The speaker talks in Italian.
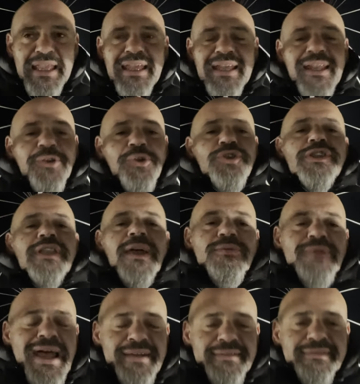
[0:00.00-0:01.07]
La nostra è
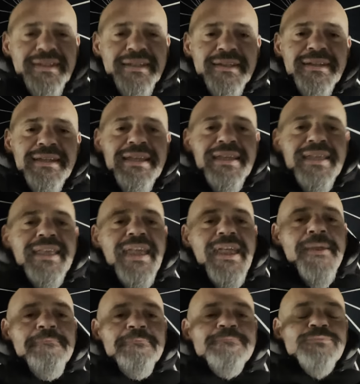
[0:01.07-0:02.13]
un'arte
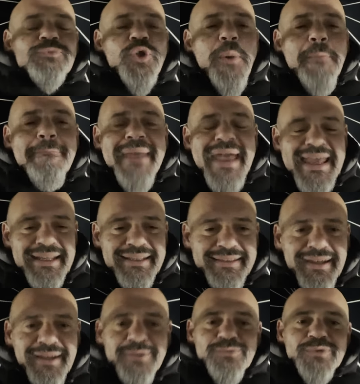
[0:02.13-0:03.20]
che non
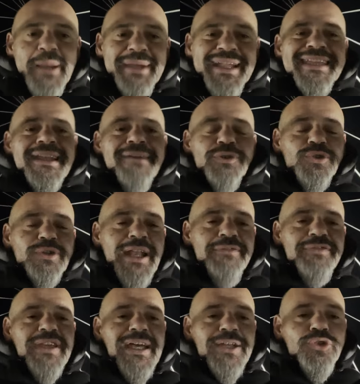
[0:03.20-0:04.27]
merita una macchina
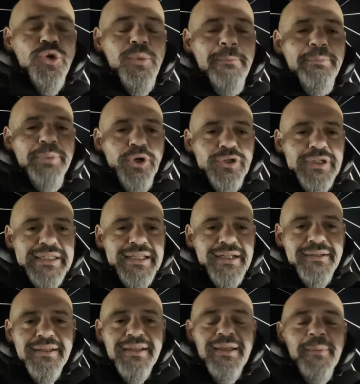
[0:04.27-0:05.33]
fotografica non pronta
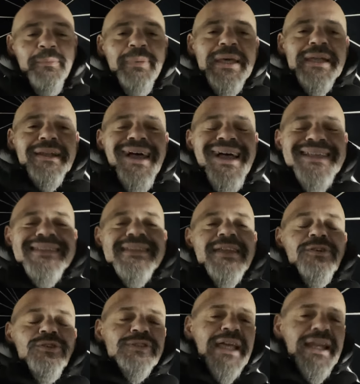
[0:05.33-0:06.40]
per
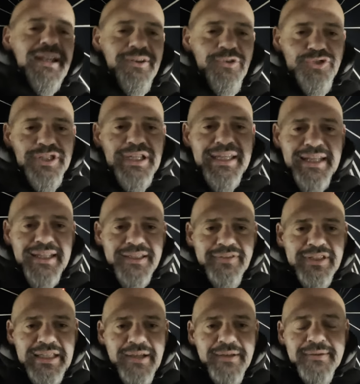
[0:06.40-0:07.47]
assecondare la nostra
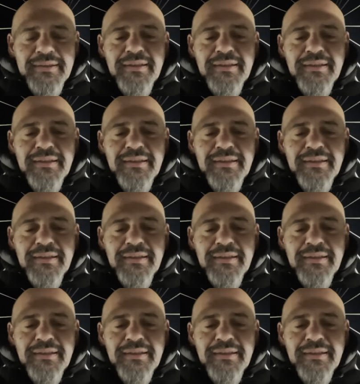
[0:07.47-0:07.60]
creatività.